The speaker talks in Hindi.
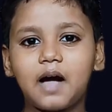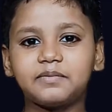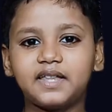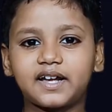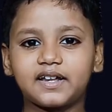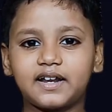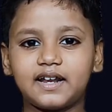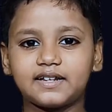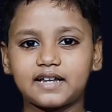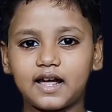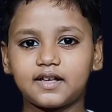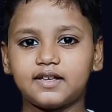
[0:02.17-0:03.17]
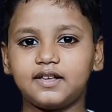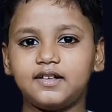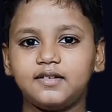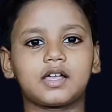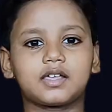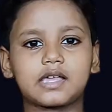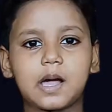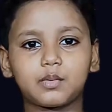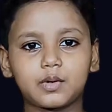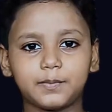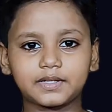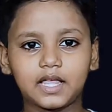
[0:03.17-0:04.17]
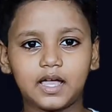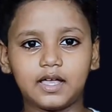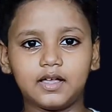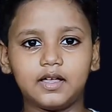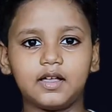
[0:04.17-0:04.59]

आप देख रहे हैं डाइकी क्या आपको पता है